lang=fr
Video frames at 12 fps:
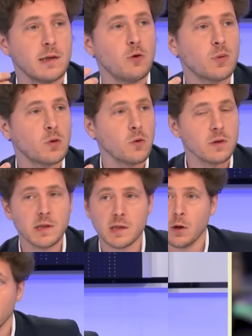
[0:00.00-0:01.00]
le
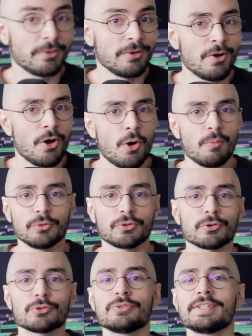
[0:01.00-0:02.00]
quantifier vraiment, en
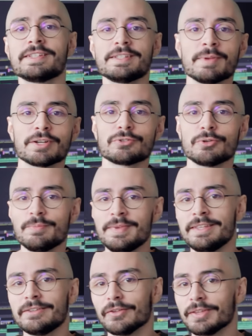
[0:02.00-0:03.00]
montrant juste des images de
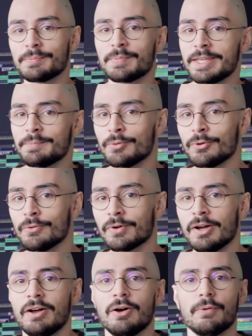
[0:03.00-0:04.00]
mines dans des pays
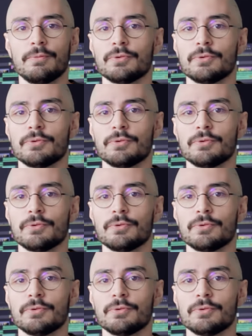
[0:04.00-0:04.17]
pauvres, en